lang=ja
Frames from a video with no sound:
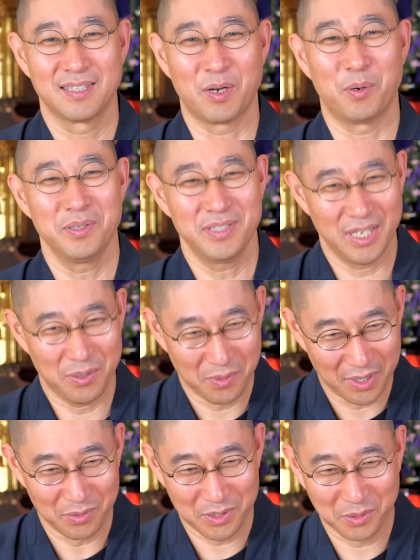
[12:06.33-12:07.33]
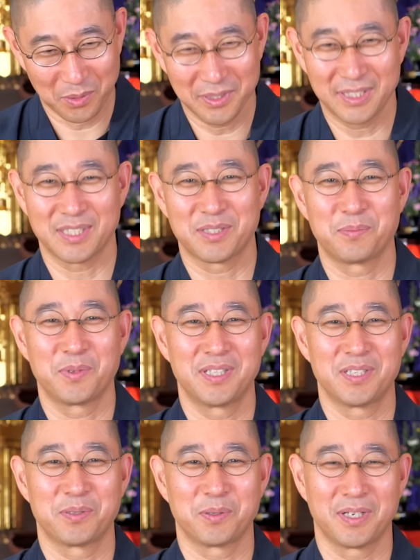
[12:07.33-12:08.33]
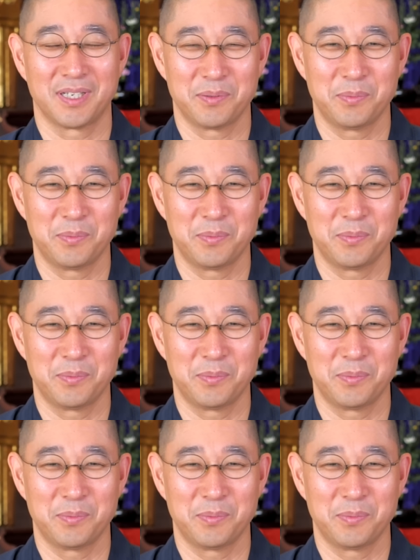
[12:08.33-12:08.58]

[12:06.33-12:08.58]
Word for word: いや本人は打ち込んでたつもりでしょうけれ